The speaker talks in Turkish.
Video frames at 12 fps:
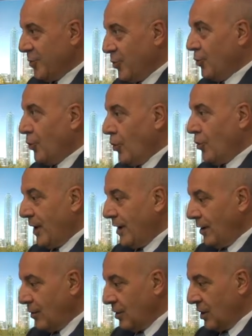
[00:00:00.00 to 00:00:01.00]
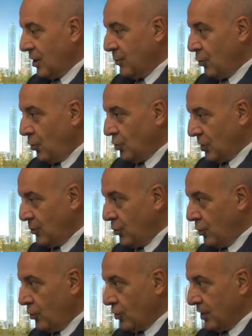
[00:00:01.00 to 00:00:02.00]
Bu normal.
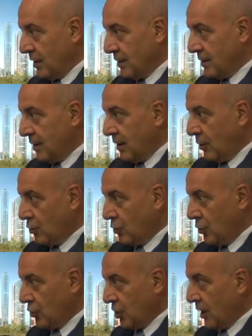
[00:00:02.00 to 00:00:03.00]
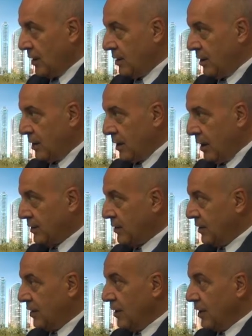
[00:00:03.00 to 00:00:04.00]
2013-2014 arasında da %3 e,
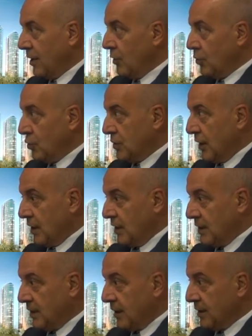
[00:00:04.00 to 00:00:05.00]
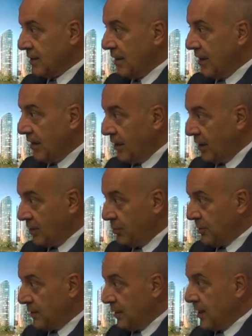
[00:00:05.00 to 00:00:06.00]
arttı. Üstelik ilk 8 ay geriye
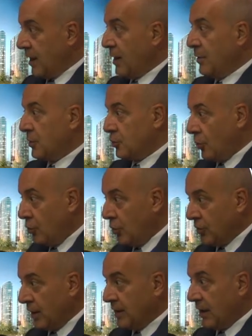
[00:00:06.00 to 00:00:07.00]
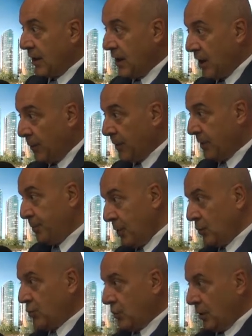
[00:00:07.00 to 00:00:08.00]
gitmesine rağmen son 4 ayda arayı kapatıp bir
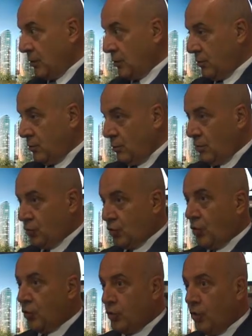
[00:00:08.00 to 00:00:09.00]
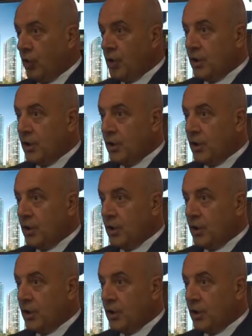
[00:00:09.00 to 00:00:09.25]
de üste 3 koydu.